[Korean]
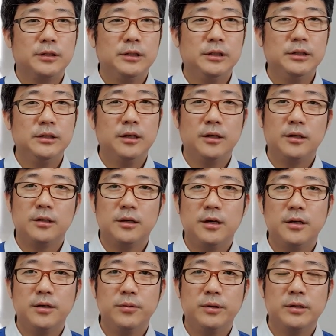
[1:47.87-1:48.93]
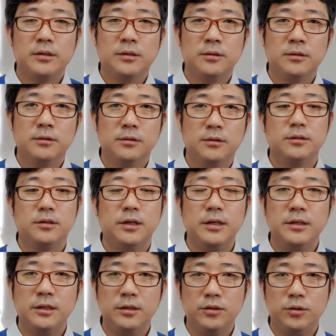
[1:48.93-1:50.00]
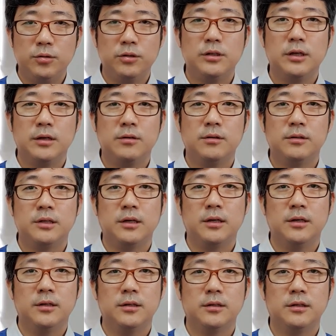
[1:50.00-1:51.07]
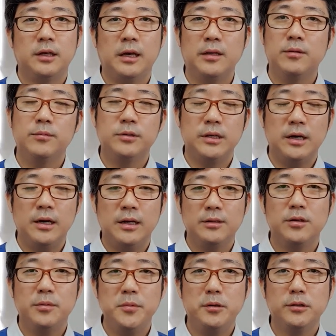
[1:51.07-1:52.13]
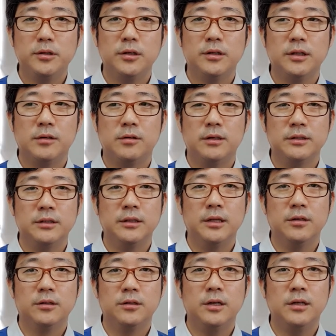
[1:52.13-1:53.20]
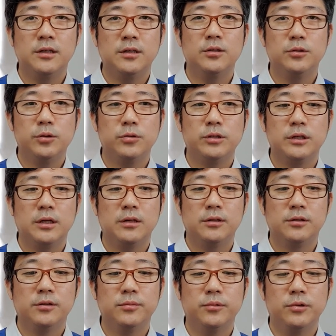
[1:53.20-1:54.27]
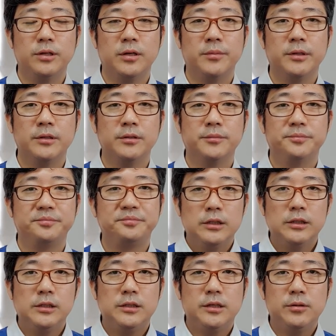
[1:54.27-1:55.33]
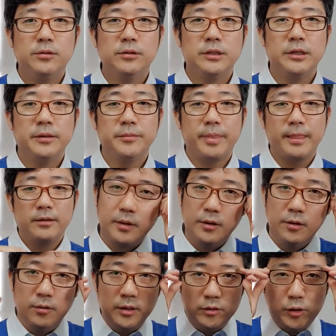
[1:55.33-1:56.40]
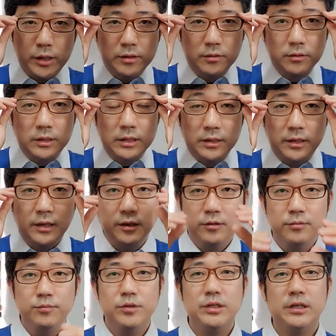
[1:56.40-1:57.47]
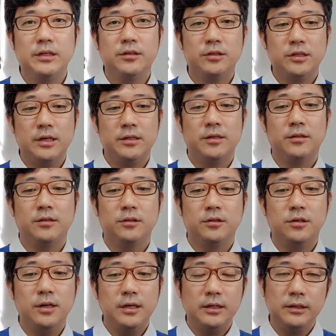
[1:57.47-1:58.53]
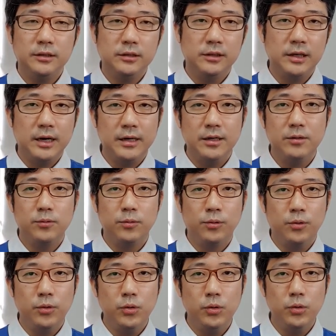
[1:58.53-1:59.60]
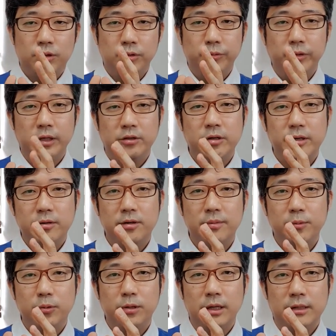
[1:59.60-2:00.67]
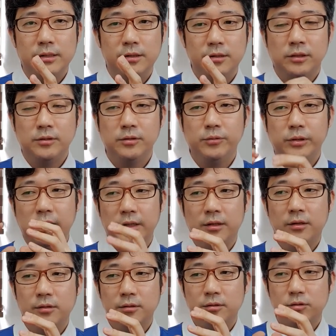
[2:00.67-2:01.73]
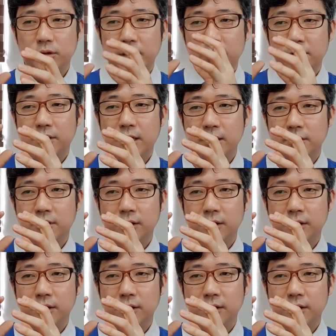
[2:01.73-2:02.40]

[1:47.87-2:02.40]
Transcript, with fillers: 이 얘기를 하기 위해서는 트래킹 숏이란 걸 제가 개념을 잠깐 설명드려야 될 것 같은데요 트래킹 숏이라는 건 뭐냐면은 실제로 이제 영화 촬영을 할 때 움직이는 샷에서 트랙을 깔아놓고 그 위에 촬영 감독이 앉아서 그 위에서 촬영을 하는